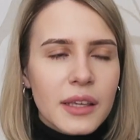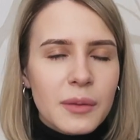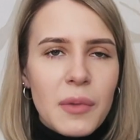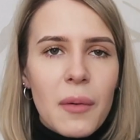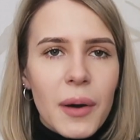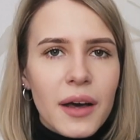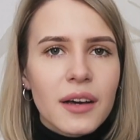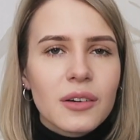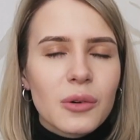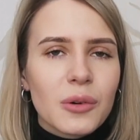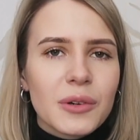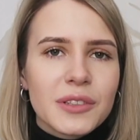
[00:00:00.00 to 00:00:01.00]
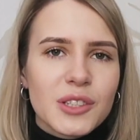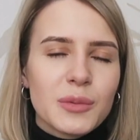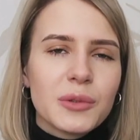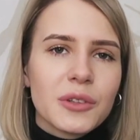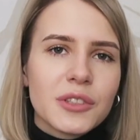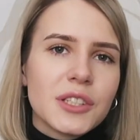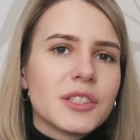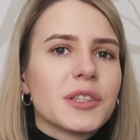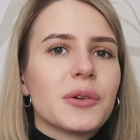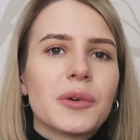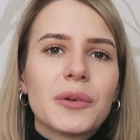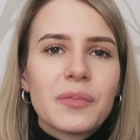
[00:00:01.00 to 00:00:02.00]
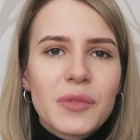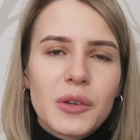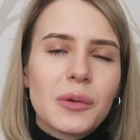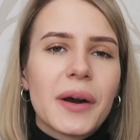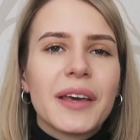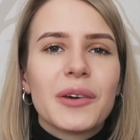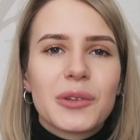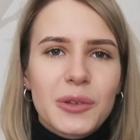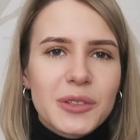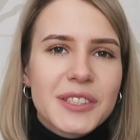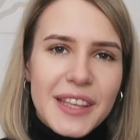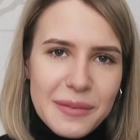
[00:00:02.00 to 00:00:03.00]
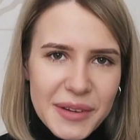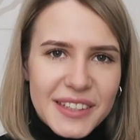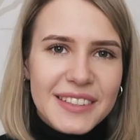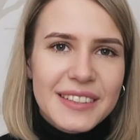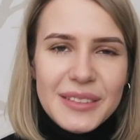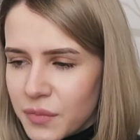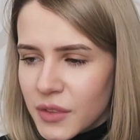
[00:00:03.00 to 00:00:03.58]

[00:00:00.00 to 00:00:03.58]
今はこう自分の知識を加えようとしています